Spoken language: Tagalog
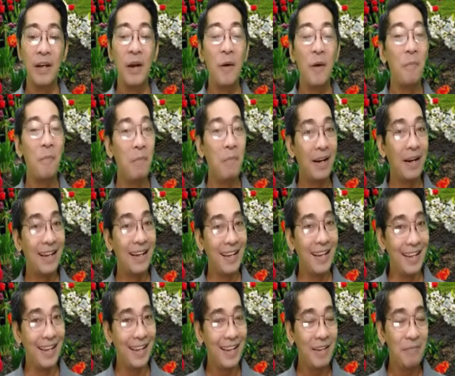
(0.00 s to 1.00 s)

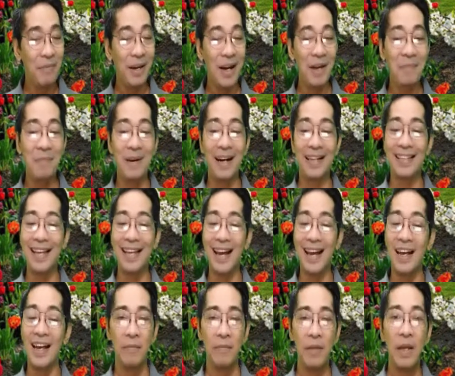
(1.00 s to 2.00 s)
Magaling mga bata,
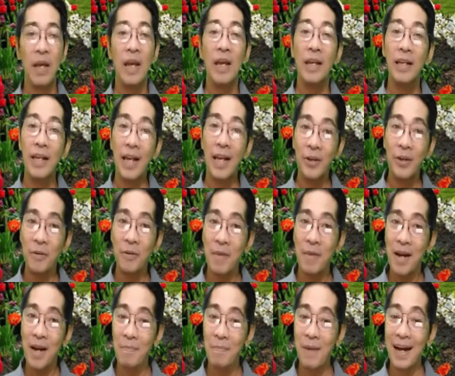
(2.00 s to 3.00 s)
ngayon
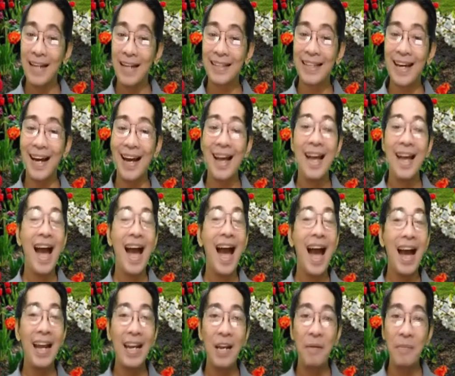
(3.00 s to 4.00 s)
mga bata,
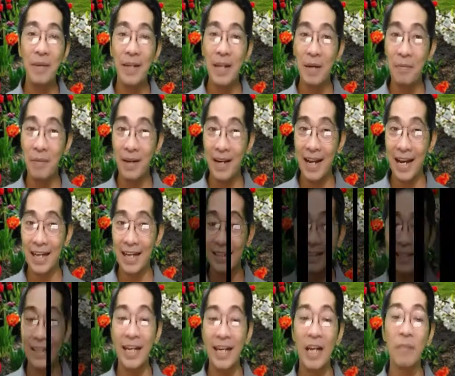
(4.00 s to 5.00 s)
alamin naman
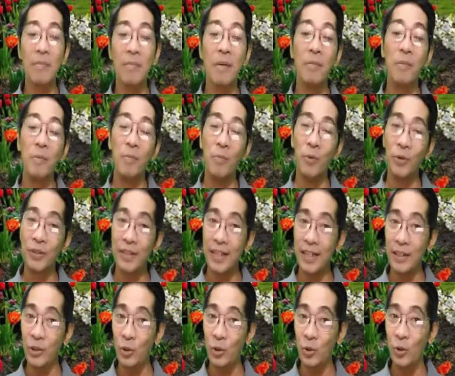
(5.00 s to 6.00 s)
natin ang
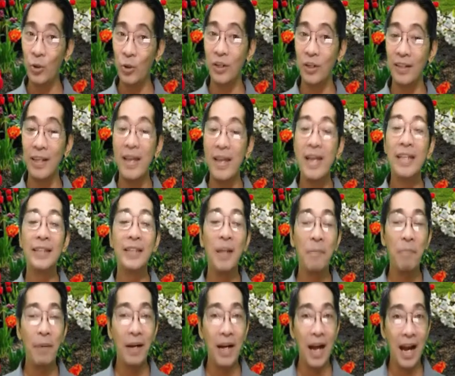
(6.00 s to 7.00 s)
mabubuting dulot sa
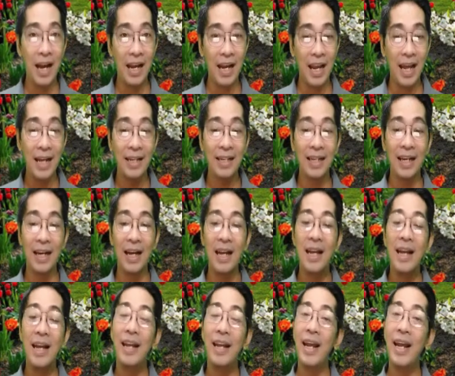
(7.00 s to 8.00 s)
pag-aalaga
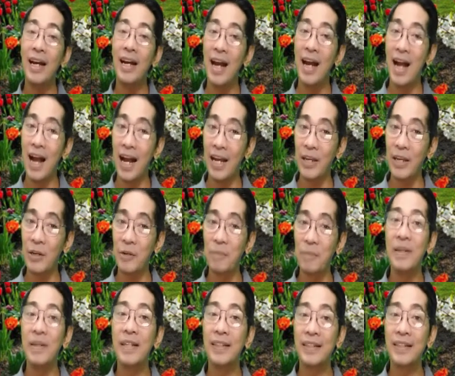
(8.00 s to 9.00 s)
ng hayop
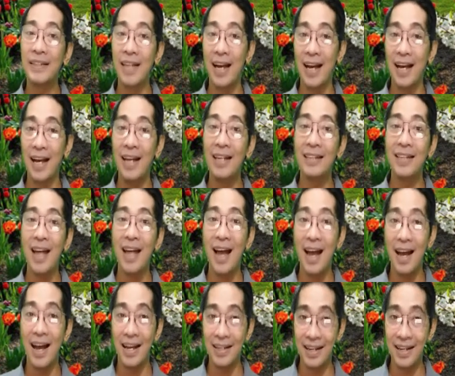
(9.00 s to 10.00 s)
sa
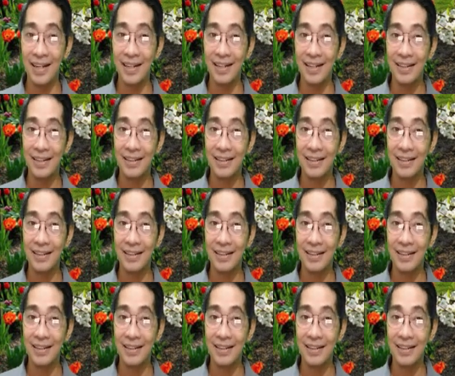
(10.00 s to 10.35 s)
tahanan.